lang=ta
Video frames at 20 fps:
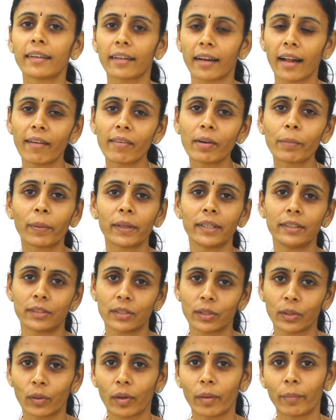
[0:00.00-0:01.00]
ட்ராவல்
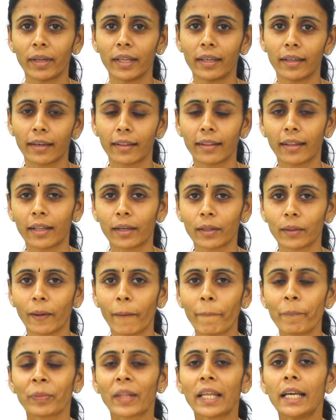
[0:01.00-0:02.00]
பண்ணிகிட்ருக்குறோம் அப்படிங்கிறதா
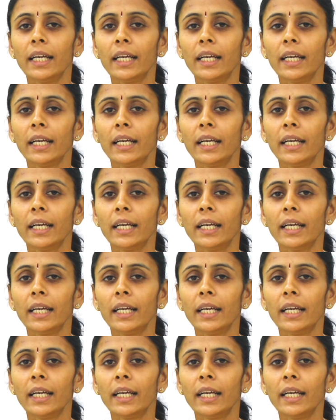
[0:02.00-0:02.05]
இருக்கும்